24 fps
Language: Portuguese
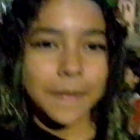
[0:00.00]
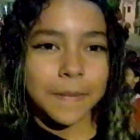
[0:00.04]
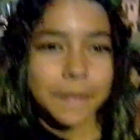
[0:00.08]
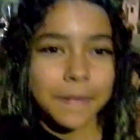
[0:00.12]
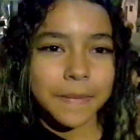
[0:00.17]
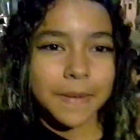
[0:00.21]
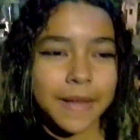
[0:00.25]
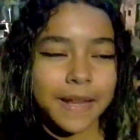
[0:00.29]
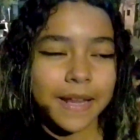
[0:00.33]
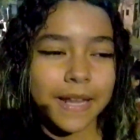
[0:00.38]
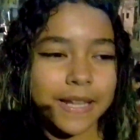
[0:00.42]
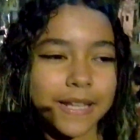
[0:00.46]

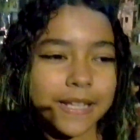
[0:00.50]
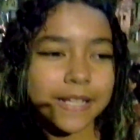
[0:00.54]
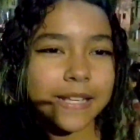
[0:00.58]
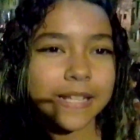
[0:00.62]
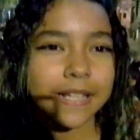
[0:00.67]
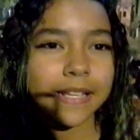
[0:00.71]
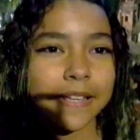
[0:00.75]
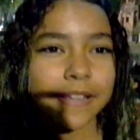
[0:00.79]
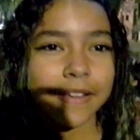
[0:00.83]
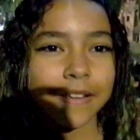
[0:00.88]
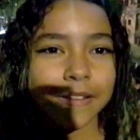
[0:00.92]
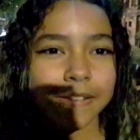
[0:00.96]
Mirelle,
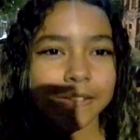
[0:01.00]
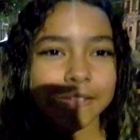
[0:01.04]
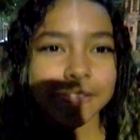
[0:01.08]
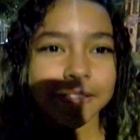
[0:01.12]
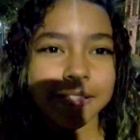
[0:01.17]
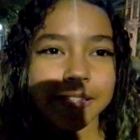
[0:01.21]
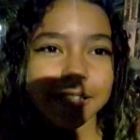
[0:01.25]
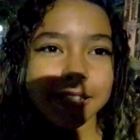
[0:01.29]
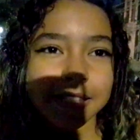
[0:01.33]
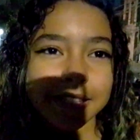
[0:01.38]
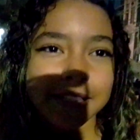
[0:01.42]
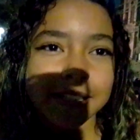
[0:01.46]
qual o
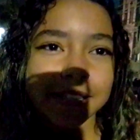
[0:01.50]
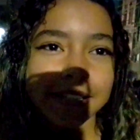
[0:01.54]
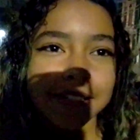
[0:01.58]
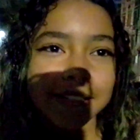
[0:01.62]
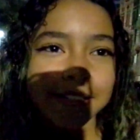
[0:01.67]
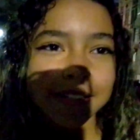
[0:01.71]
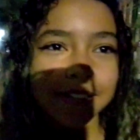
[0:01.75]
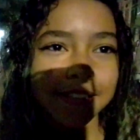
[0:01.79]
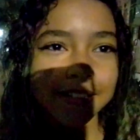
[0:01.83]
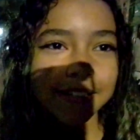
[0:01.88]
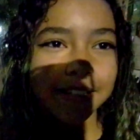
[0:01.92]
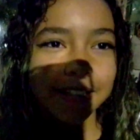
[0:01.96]
filme de
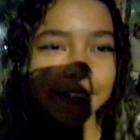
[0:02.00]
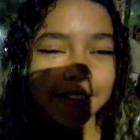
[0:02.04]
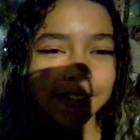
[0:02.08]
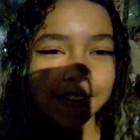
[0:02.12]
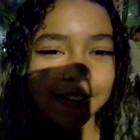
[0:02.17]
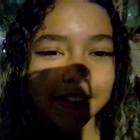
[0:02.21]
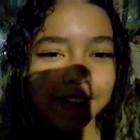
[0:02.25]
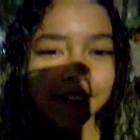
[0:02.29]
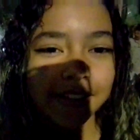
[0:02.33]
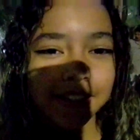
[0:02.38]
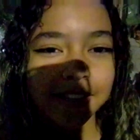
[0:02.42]
todos que passaram